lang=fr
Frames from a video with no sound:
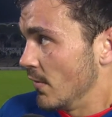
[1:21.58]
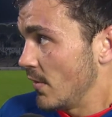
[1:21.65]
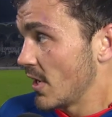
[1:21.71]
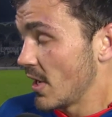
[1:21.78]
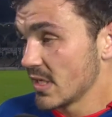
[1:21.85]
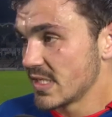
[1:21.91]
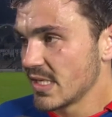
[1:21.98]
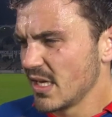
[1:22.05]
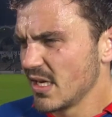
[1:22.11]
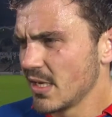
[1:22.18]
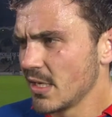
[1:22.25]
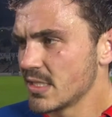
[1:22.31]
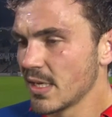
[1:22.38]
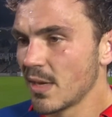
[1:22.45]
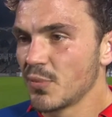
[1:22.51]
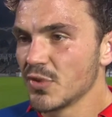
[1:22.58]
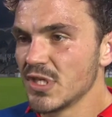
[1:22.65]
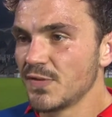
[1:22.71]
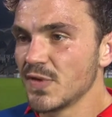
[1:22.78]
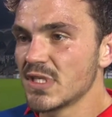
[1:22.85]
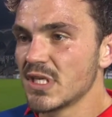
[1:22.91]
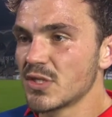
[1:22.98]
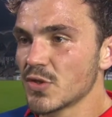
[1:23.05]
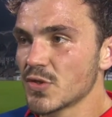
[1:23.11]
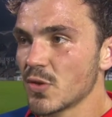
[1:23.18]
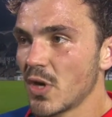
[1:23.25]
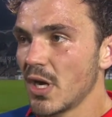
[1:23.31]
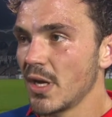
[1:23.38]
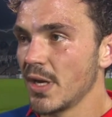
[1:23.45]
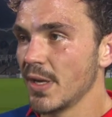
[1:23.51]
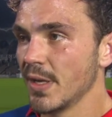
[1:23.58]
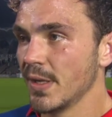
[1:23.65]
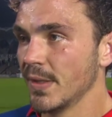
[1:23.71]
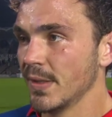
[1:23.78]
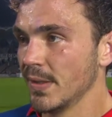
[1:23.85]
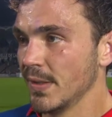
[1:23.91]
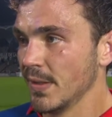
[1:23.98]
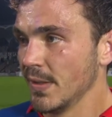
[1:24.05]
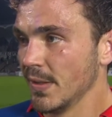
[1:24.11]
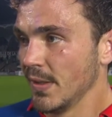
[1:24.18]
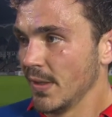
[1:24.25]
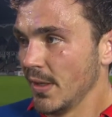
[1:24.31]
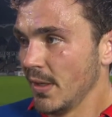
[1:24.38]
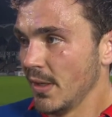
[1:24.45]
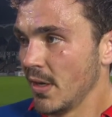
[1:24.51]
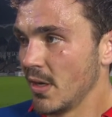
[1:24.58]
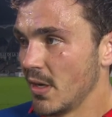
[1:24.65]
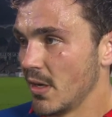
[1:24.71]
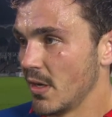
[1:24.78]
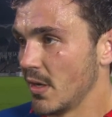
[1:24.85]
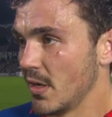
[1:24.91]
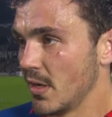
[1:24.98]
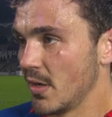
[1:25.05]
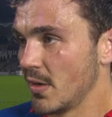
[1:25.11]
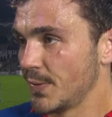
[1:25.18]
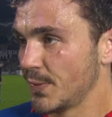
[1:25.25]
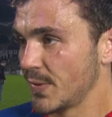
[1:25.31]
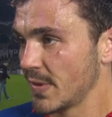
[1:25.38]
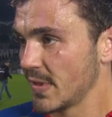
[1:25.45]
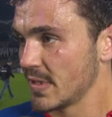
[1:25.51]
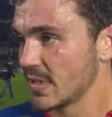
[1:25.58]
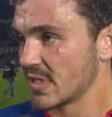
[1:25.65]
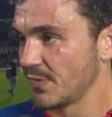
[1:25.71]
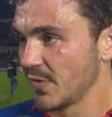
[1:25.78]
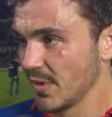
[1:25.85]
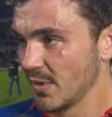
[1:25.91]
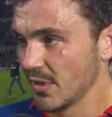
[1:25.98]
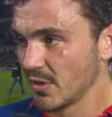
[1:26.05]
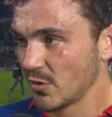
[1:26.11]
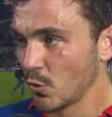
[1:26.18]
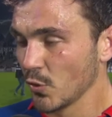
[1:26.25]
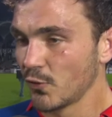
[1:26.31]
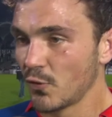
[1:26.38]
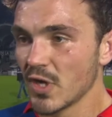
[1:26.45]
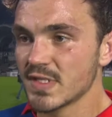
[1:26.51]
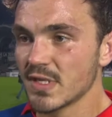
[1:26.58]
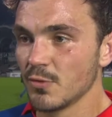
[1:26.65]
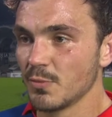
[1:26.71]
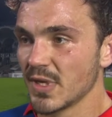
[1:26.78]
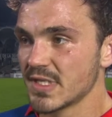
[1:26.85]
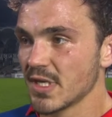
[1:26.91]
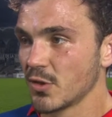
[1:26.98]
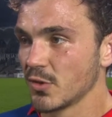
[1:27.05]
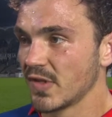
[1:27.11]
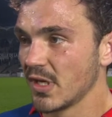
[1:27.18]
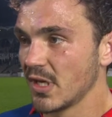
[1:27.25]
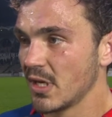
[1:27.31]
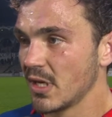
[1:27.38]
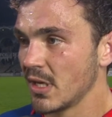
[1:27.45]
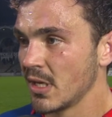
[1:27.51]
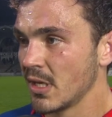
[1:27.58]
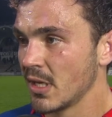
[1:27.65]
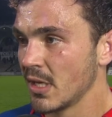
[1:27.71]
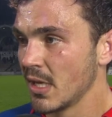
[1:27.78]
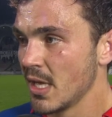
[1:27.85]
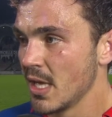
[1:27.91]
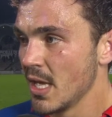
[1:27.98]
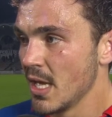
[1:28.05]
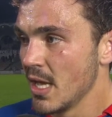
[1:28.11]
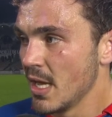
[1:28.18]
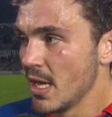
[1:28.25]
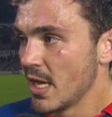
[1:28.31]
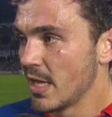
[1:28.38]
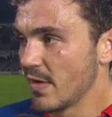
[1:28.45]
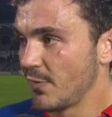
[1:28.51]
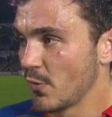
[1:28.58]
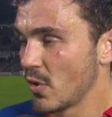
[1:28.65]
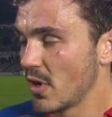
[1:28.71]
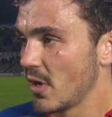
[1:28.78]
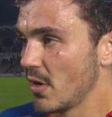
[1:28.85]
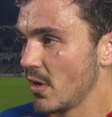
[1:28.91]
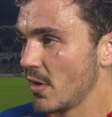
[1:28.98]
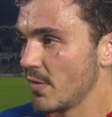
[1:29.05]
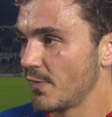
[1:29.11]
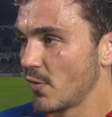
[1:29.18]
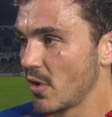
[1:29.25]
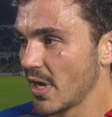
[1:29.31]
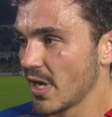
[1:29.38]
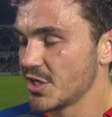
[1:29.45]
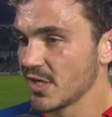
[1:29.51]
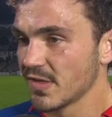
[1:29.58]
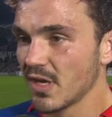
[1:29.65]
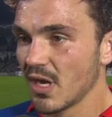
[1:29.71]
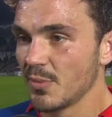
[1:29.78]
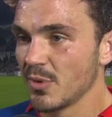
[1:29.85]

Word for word: Voilà, c'est un peu difficile ce soir. Euh, ça fait trop de fois que ça nous passe à côté et, il va euh, falloir réagir très